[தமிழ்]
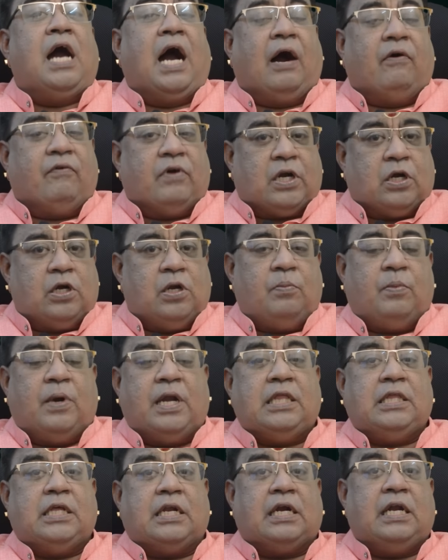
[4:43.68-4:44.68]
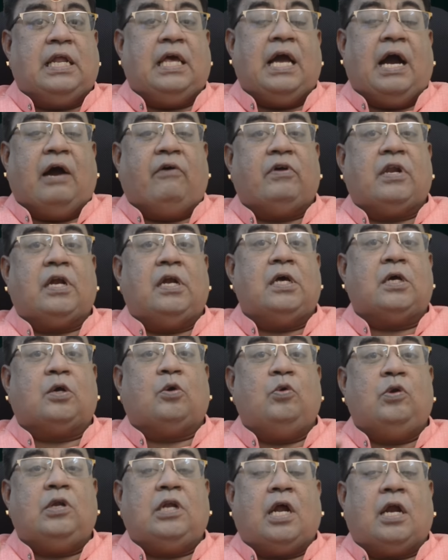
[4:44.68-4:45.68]
அவர்களும் மனிதர்களை
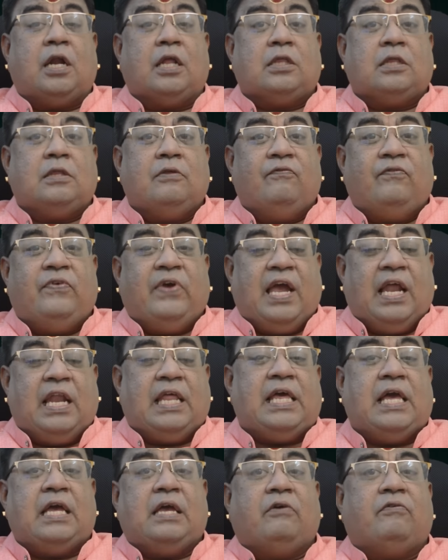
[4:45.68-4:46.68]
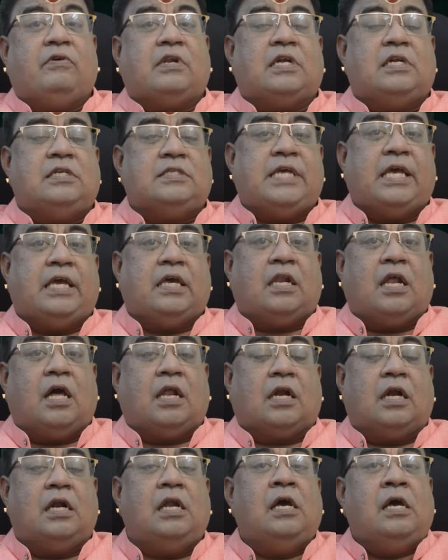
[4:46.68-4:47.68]
அவர்களுக்கு உண்டான வேலையை அவர்கள்
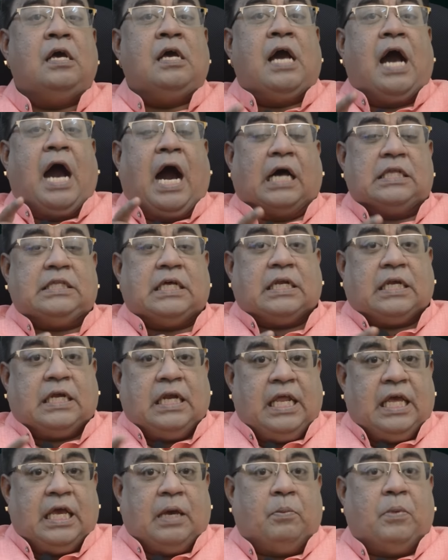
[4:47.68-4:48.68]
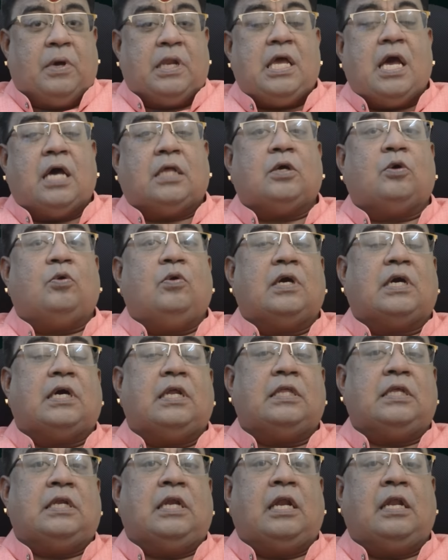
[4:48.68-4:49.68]
செய்கிறார்கள் அதற்கு நீங்கள் மரியாதை
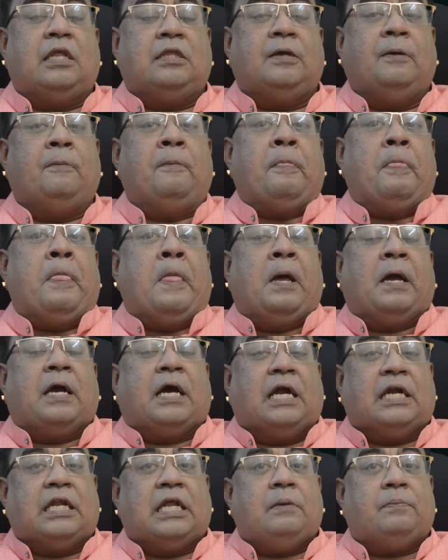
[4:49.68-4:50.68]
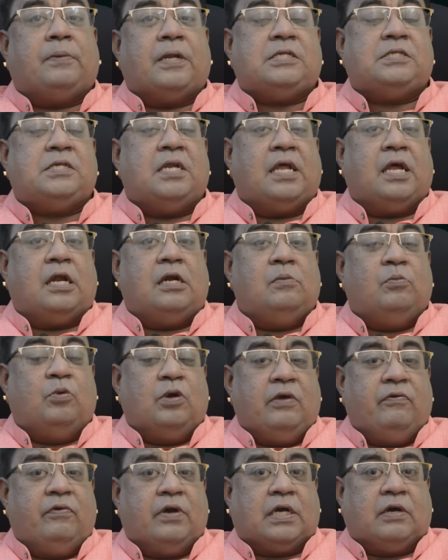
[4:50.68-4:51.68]
கொடுக்கறது நல்லது கடன் பிரச்சனைகள்
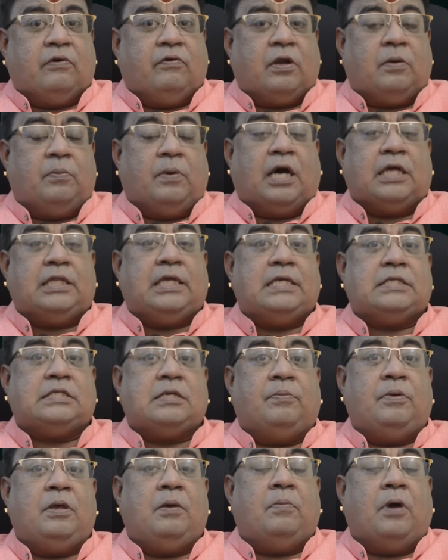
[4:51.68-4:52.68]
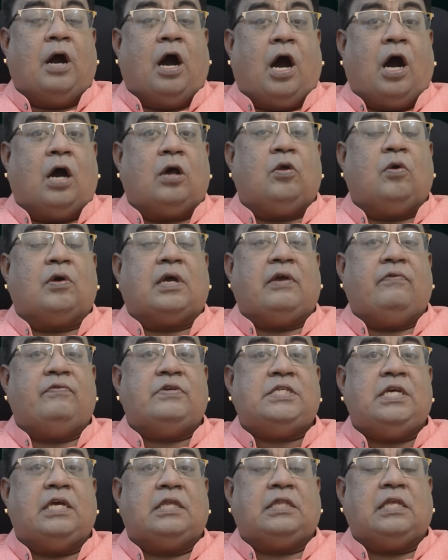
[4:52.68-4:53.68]
முடிவுக்கு வரும் அதே சமயம் ஆரோக்கிய
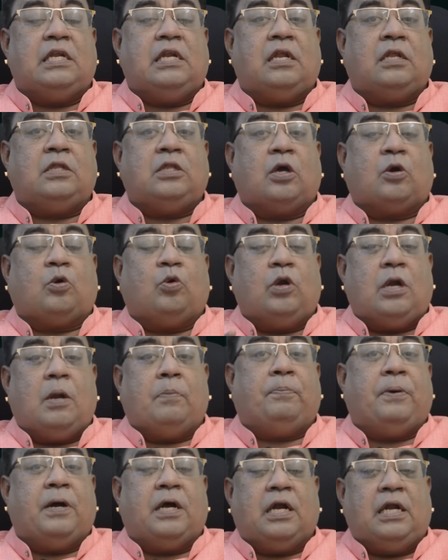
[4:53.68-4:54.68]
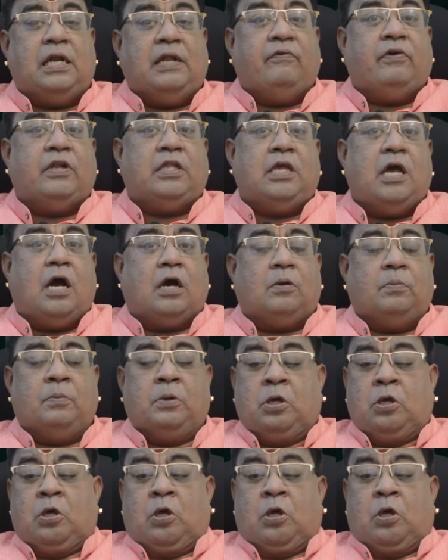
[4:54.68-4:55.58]
விஷயத்தில் இருந்த குழப்பங்கள் நிவர்த்தியாகும்